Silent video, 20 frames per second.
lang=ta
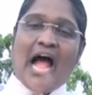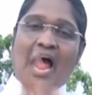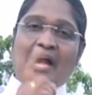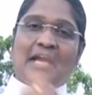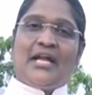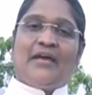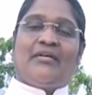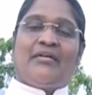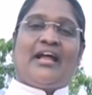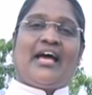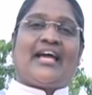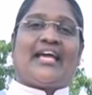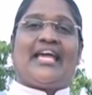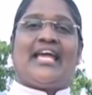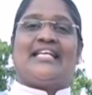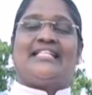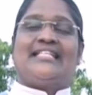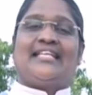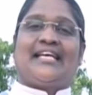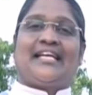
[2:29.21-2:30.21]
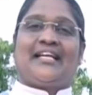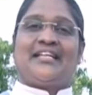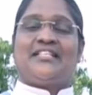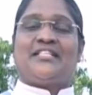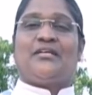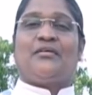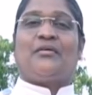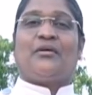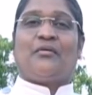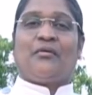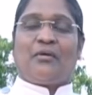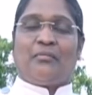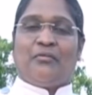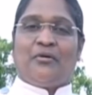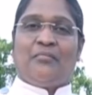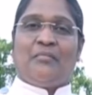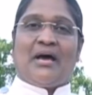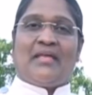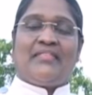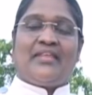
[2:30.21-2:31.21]
ஆண்டவராக இயேசு கிறிஸ்து இவங்களுக்கு ஒரு
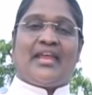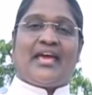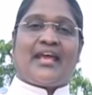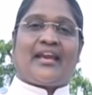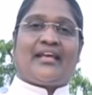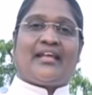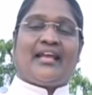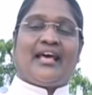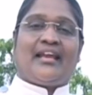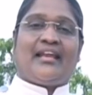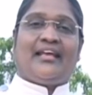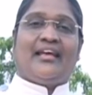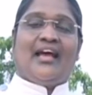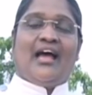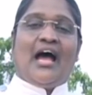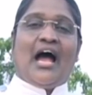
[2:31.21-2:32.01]
முன்மாதிரியா இருக்கிறாரு